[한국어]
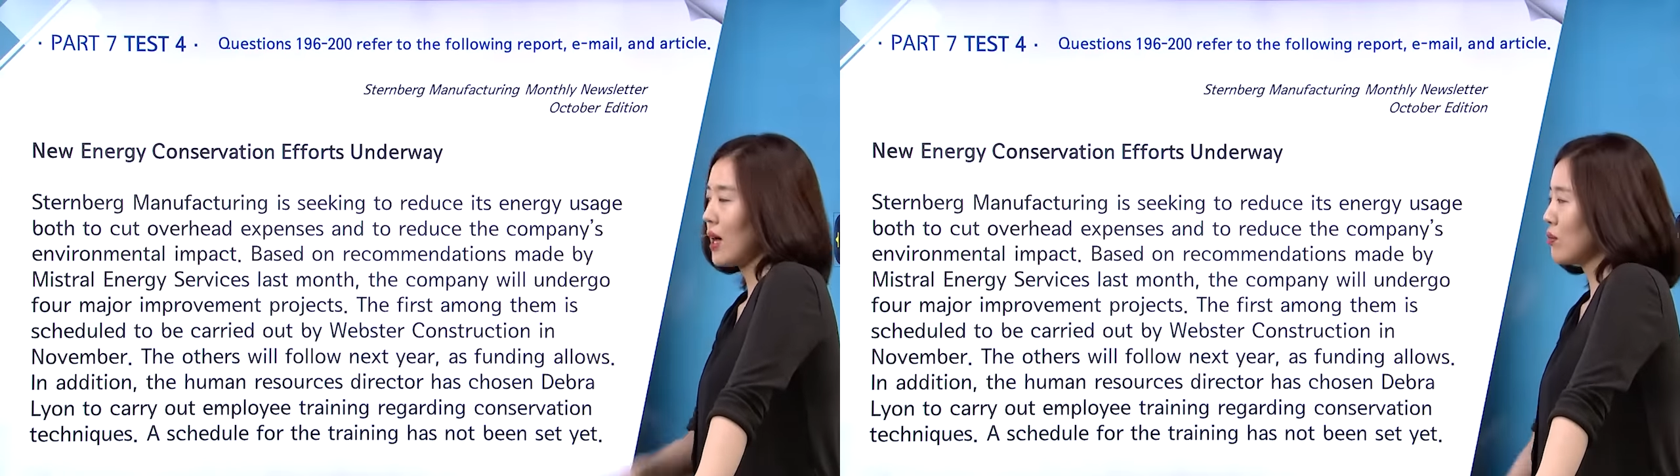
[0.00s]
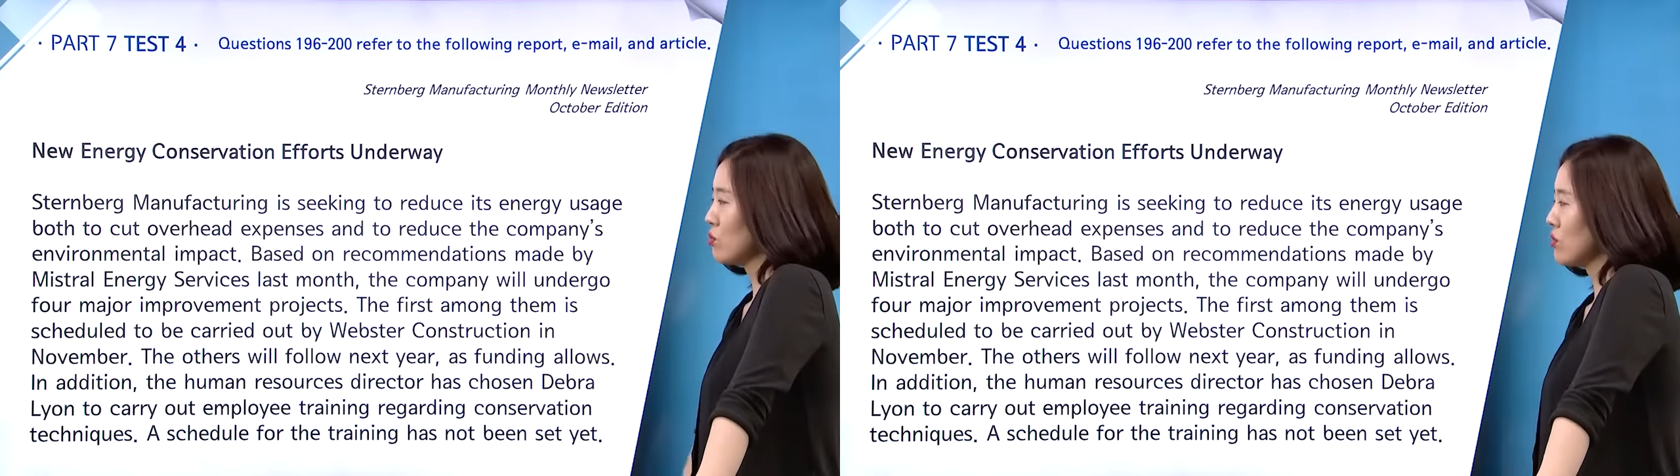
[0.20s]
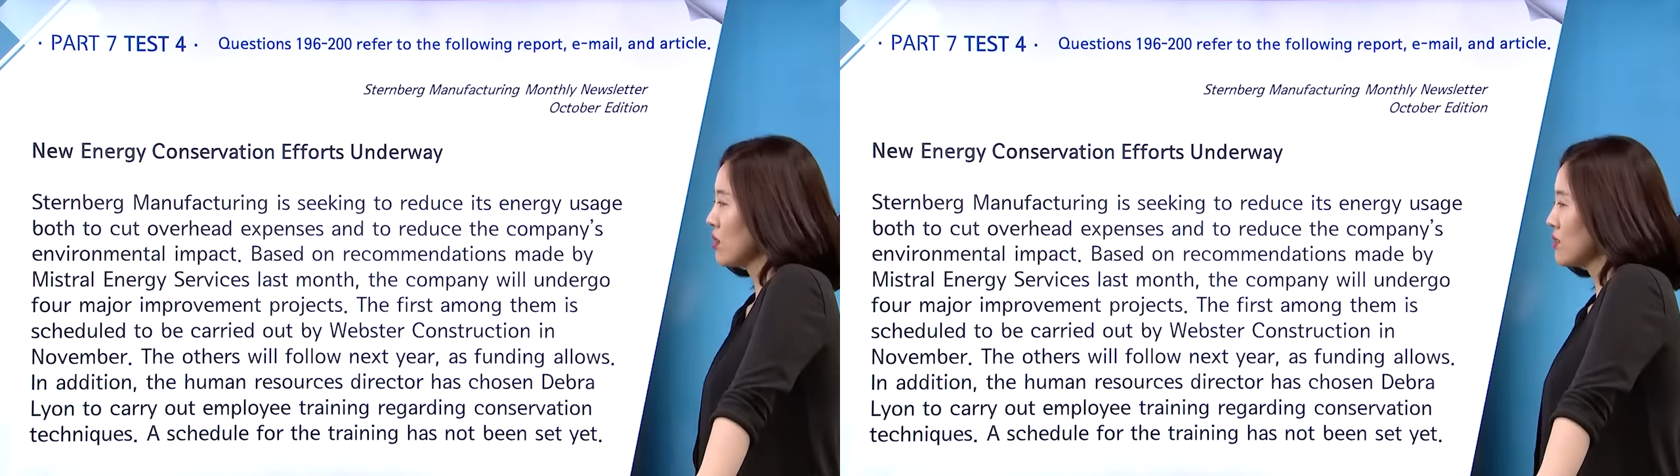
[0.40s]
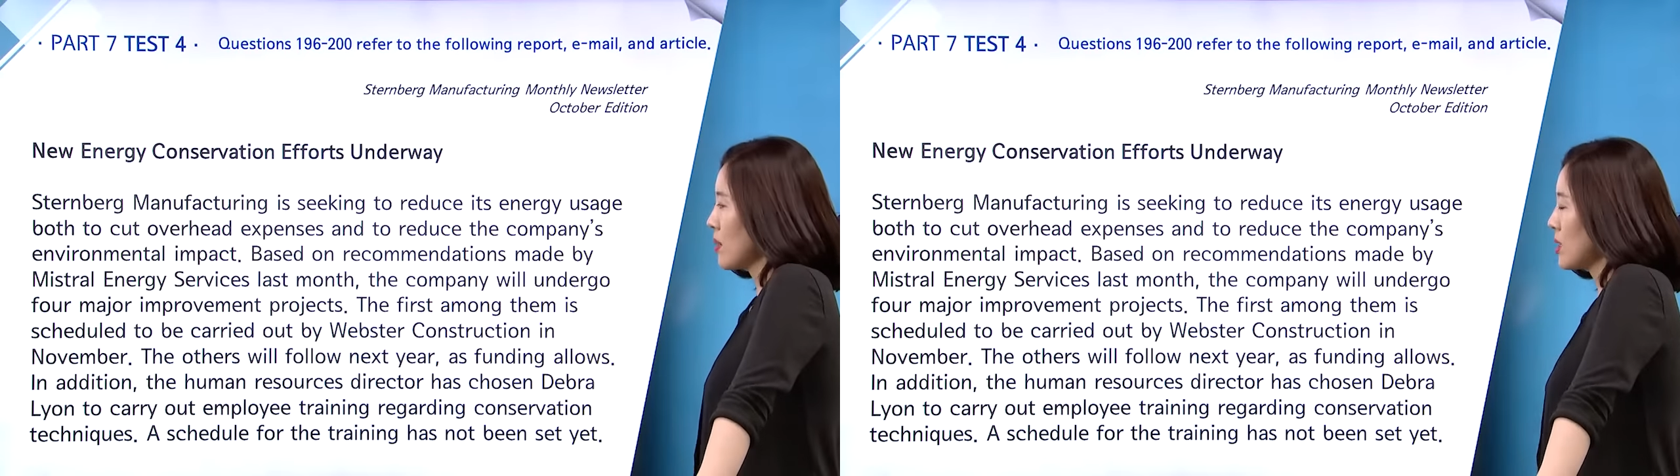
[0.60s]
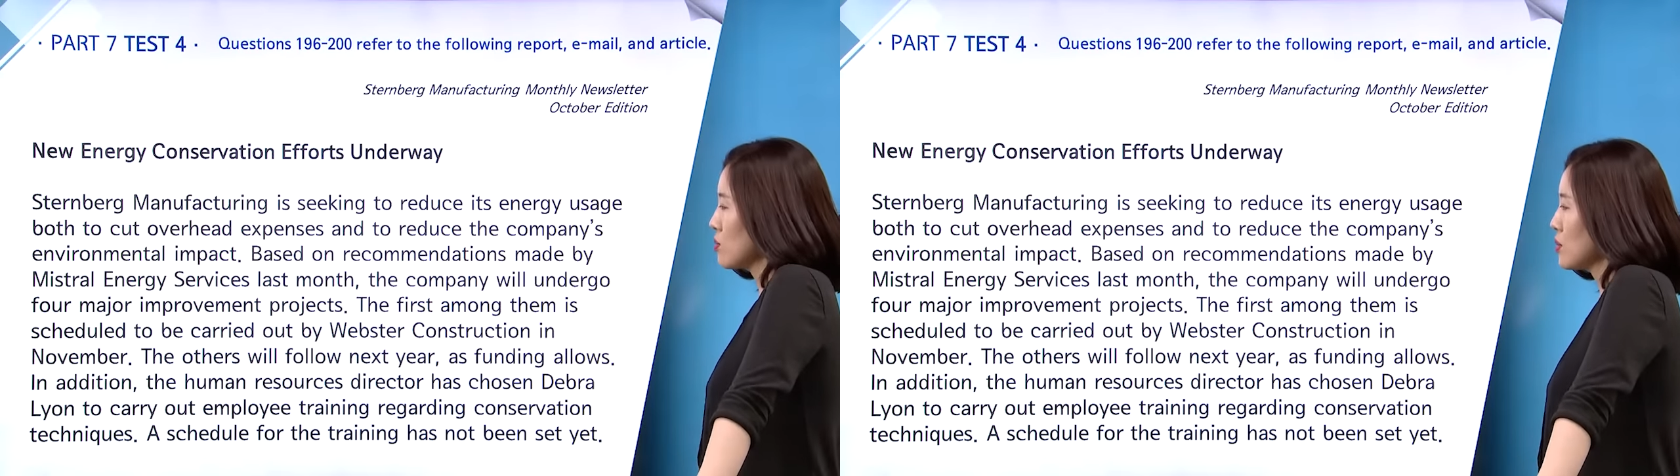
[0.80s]
압축력 있게
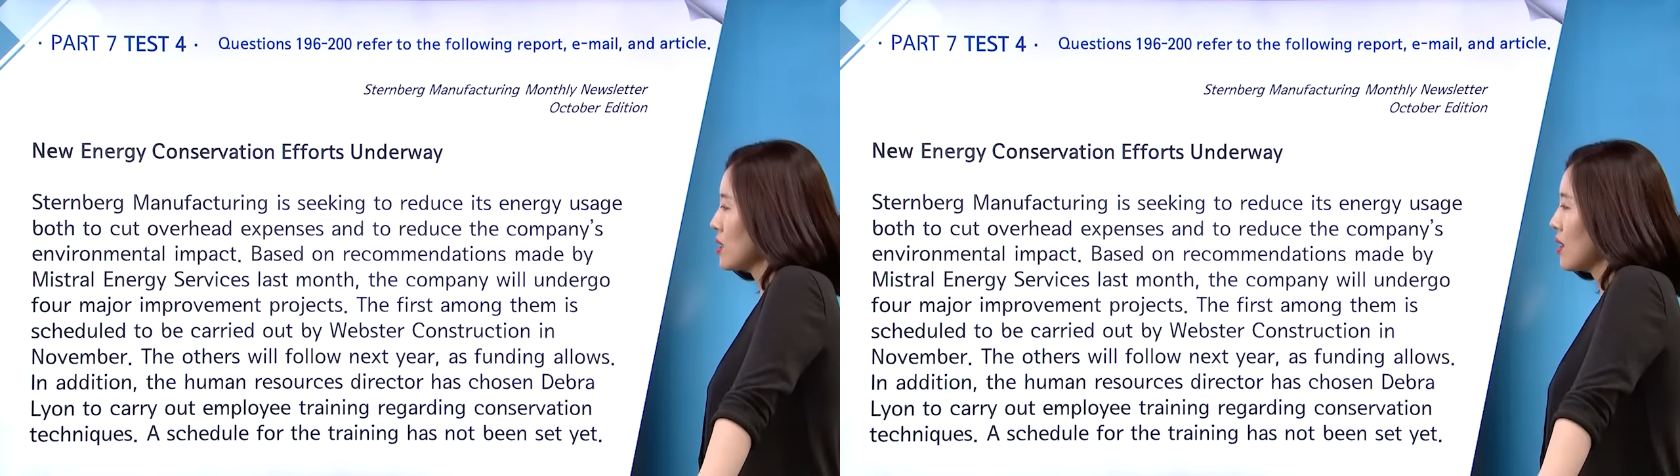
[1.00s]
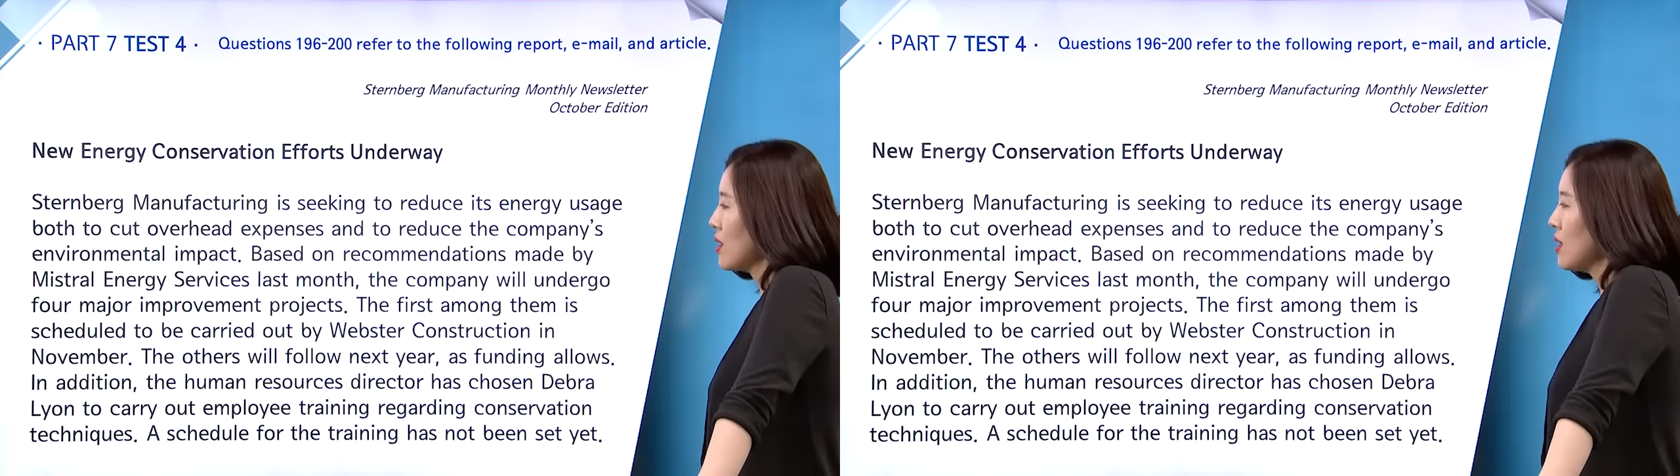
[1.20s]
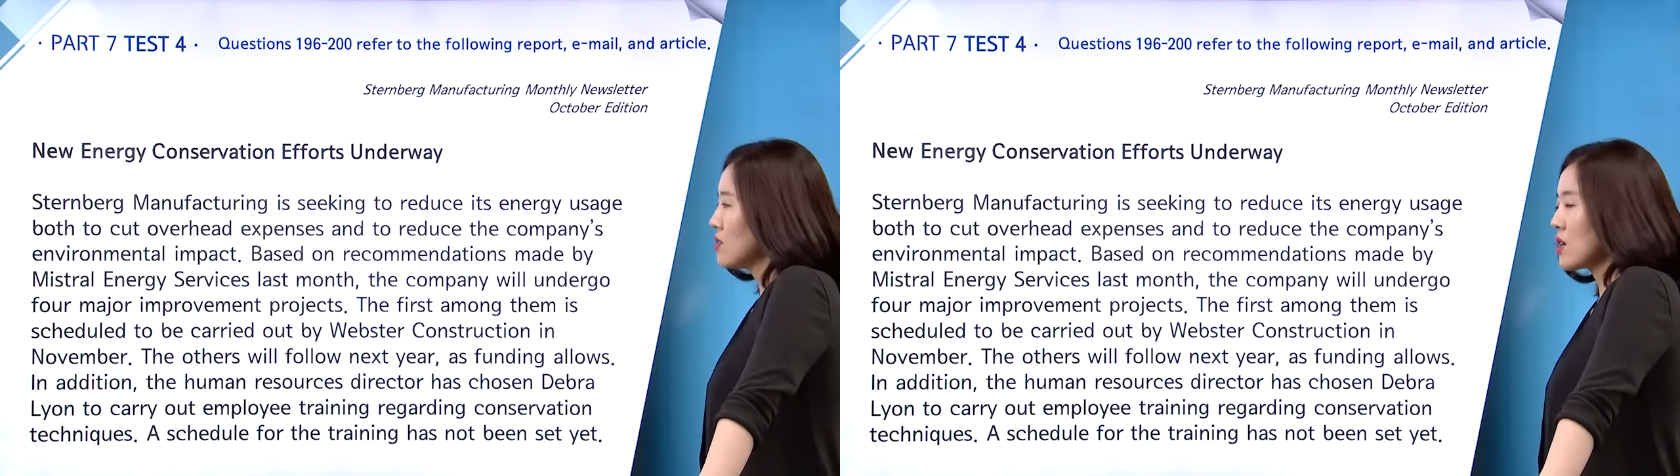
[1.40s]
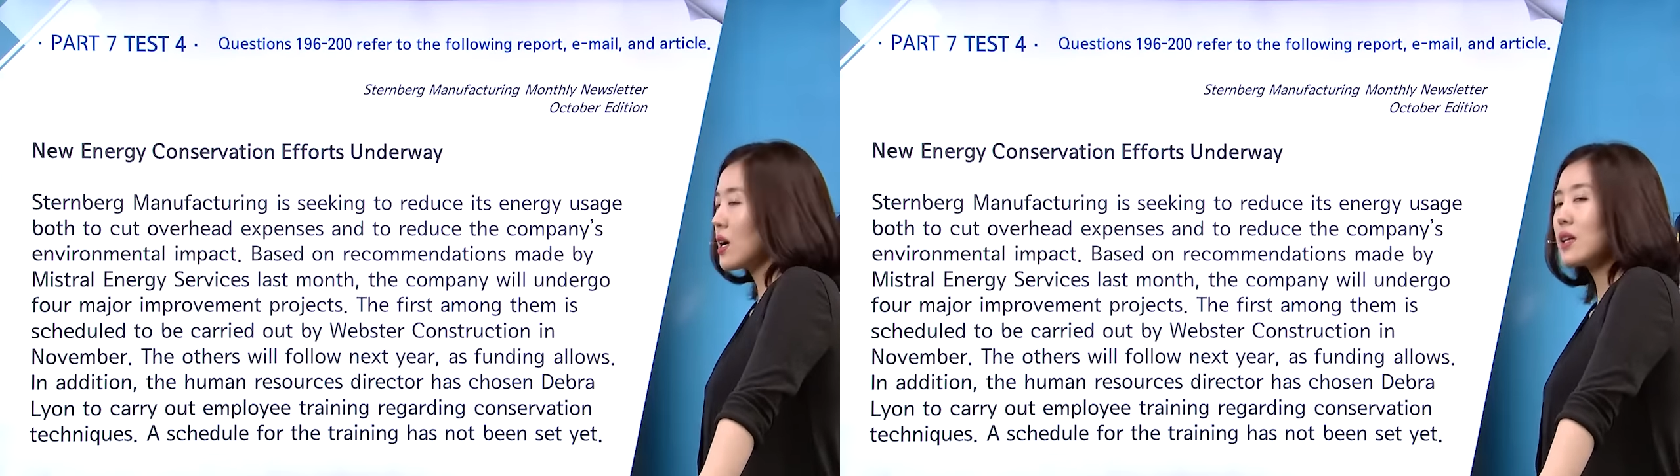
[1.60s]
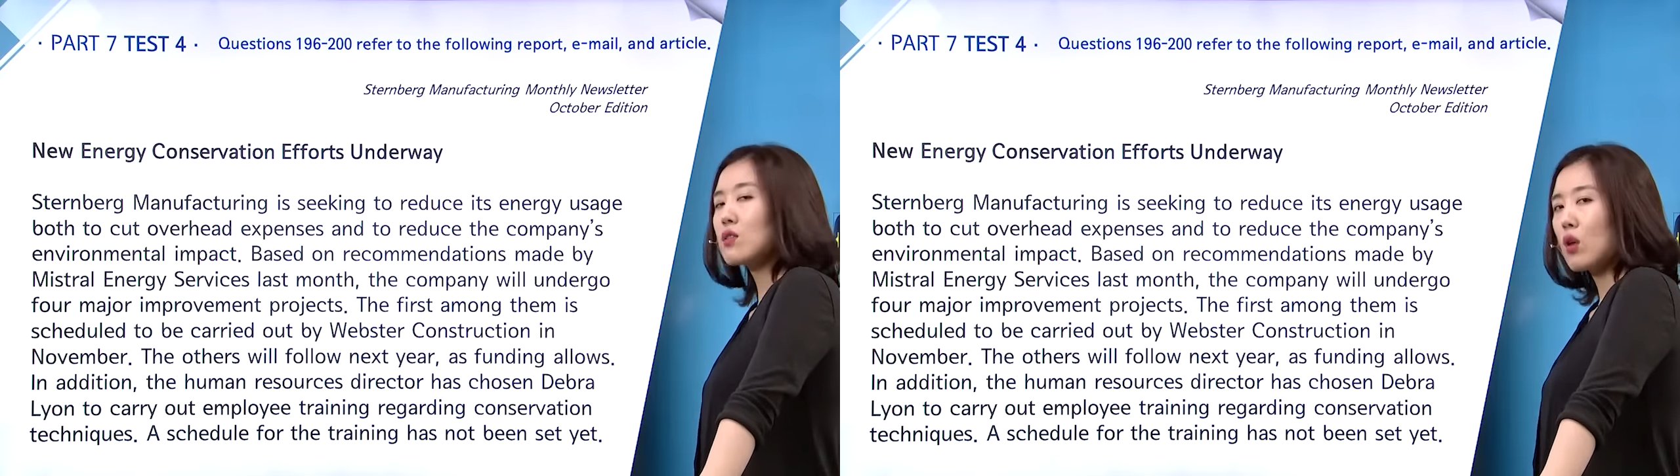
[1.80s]
잡아집니다. 제가
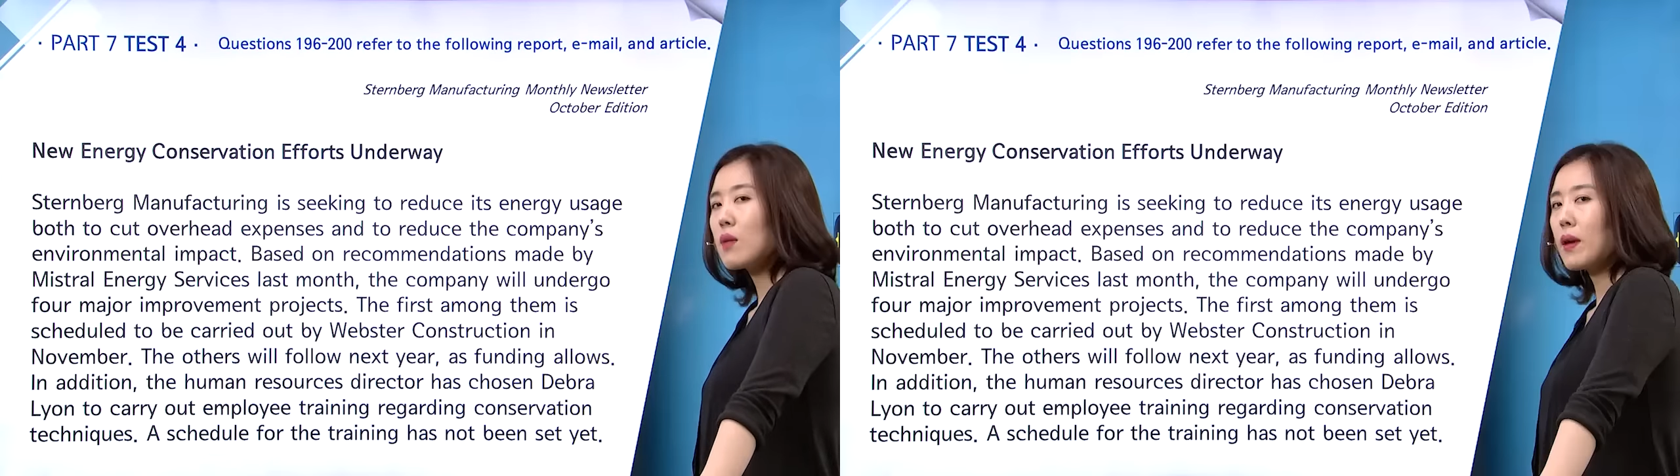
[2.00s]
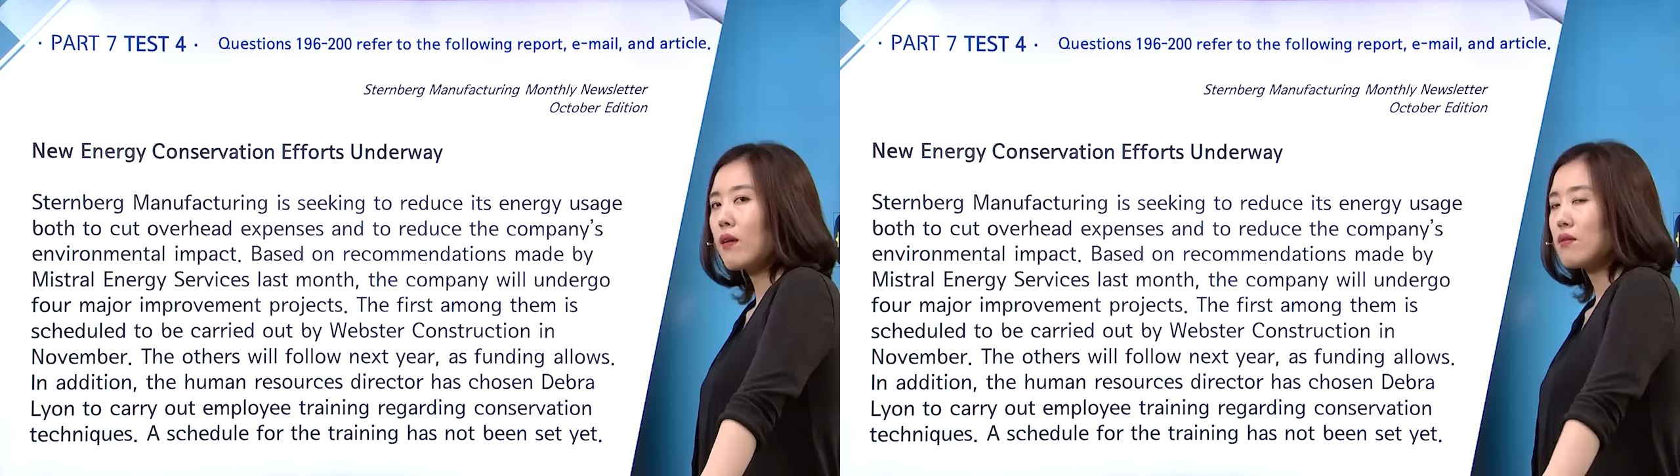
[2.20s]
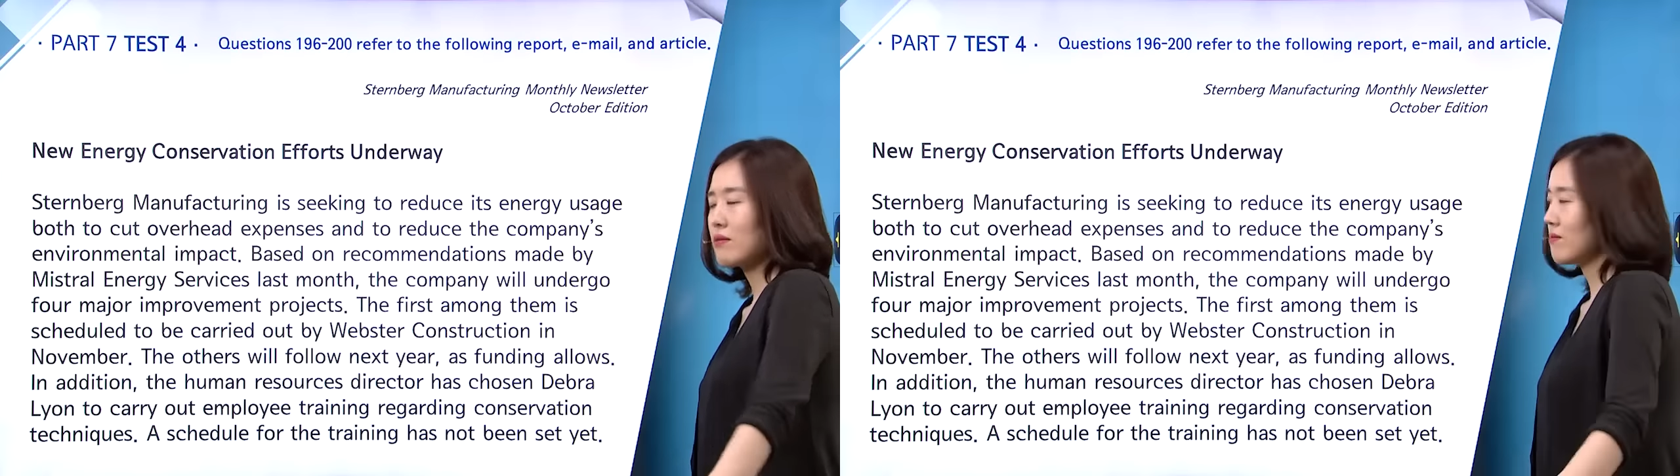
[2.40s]
하나 더 해봐요.